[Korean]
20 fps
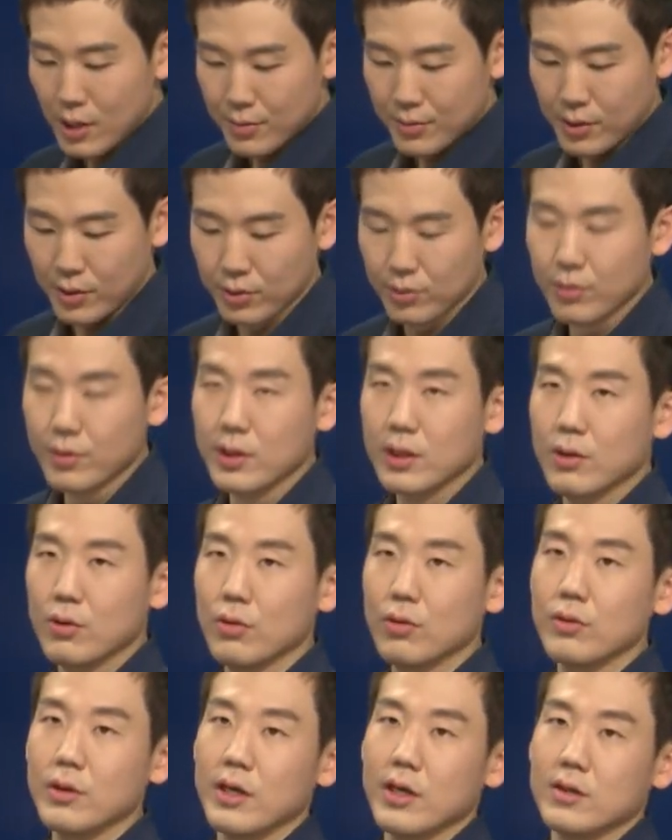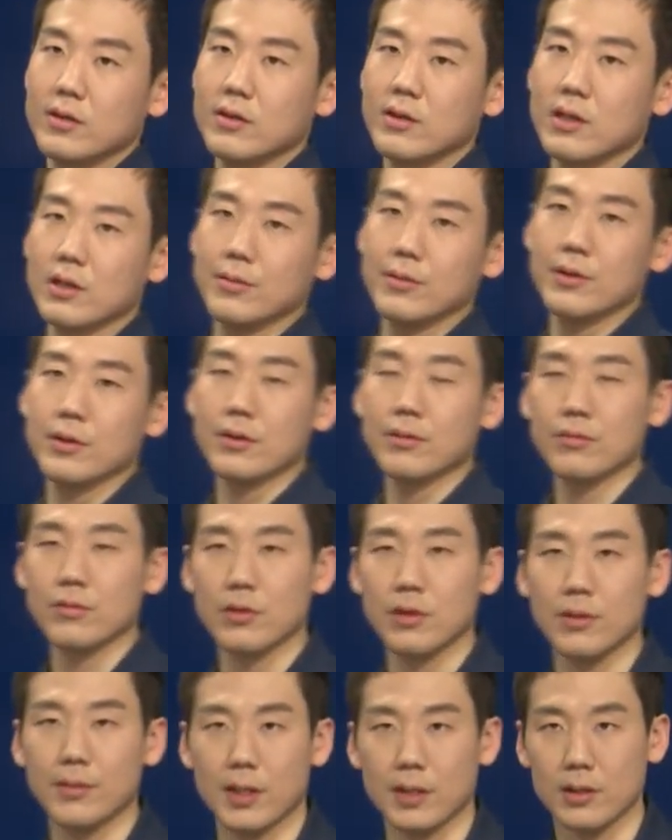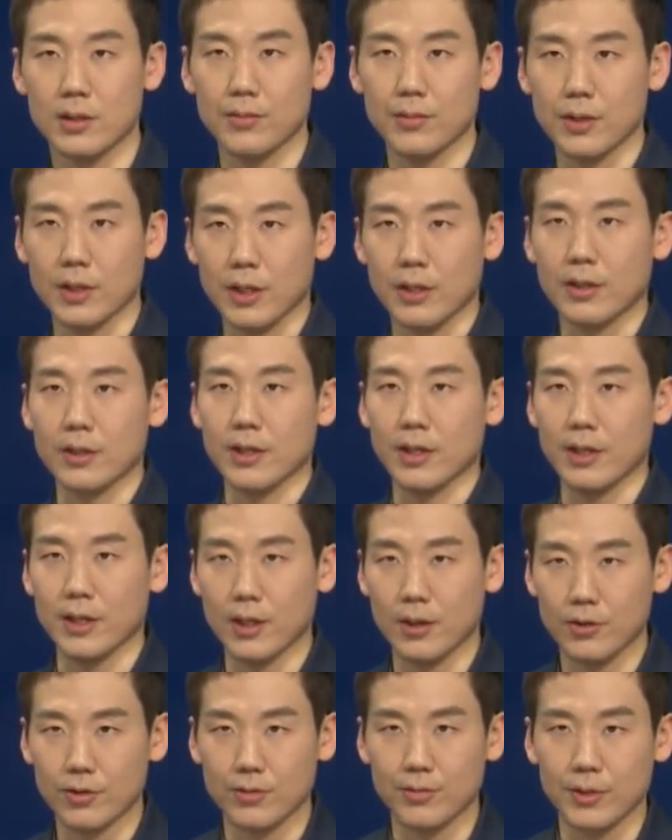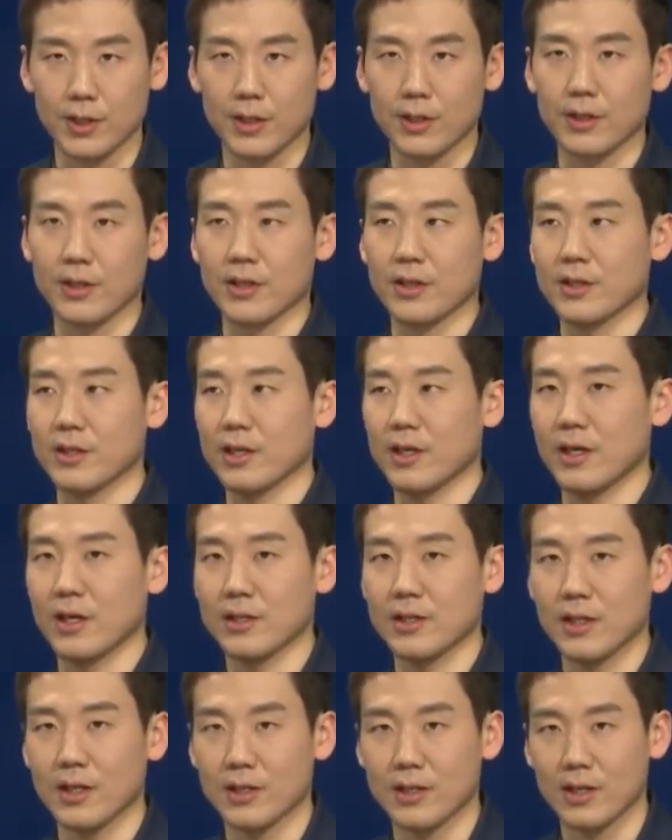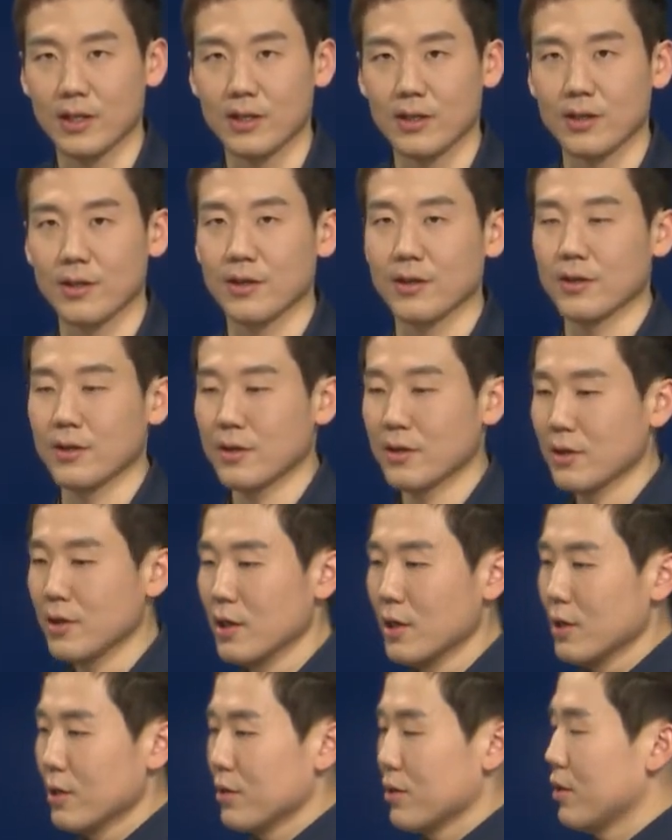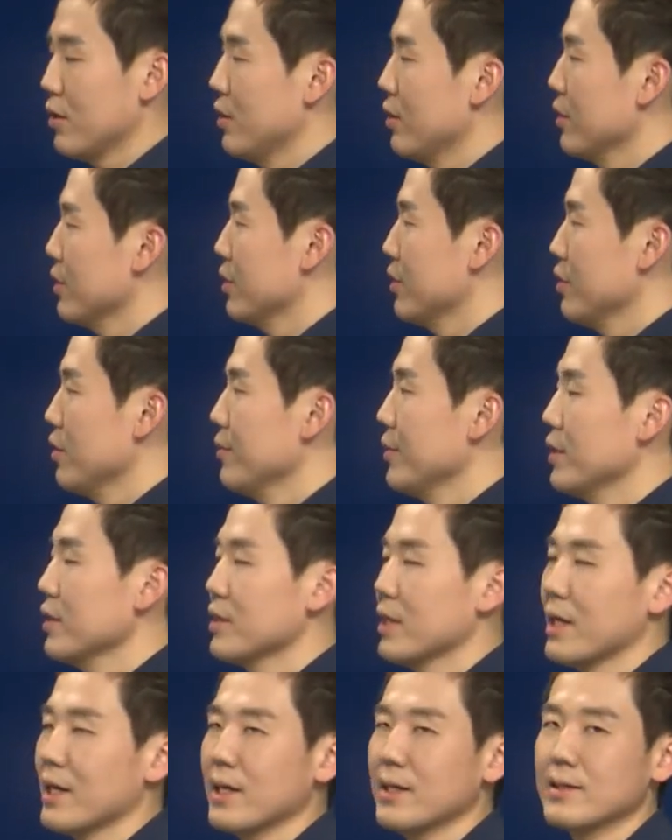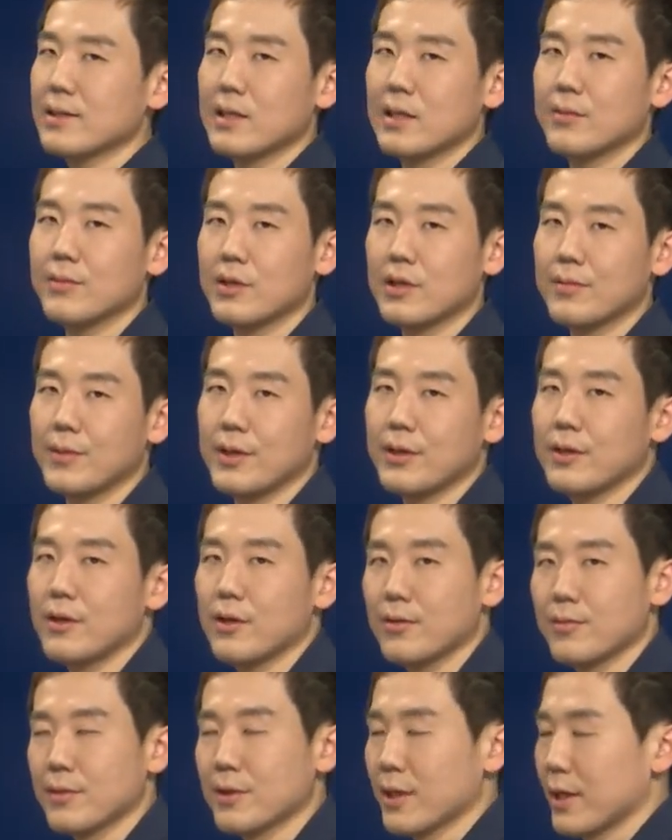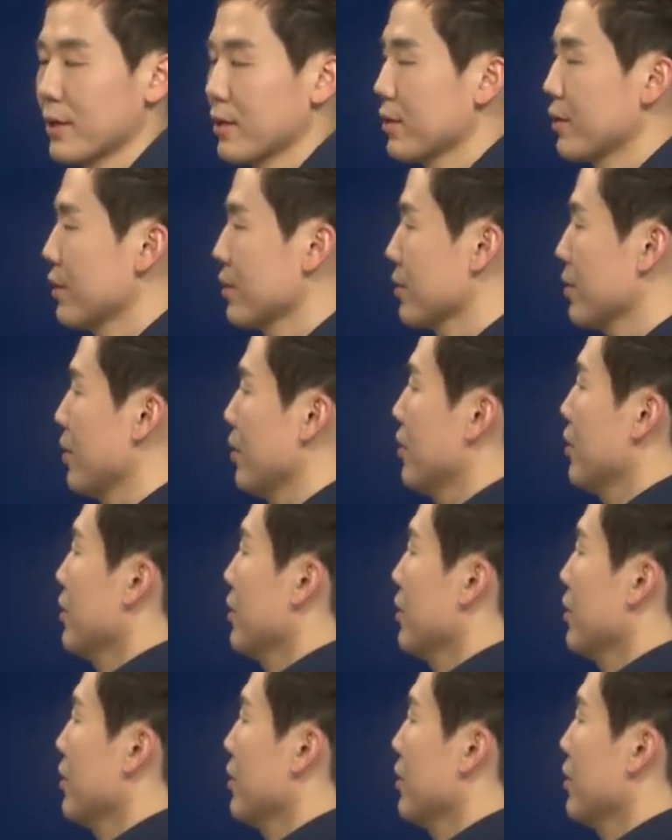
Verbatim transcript: 명동이나 홍대 같은 데가면 이런 분들이 많습니다 이렇게 나눠줍니다 이렇게 자자자 자, 자, 이렇게요 어, 시험에는 착한 사람들이 많이 나옵니다 그래서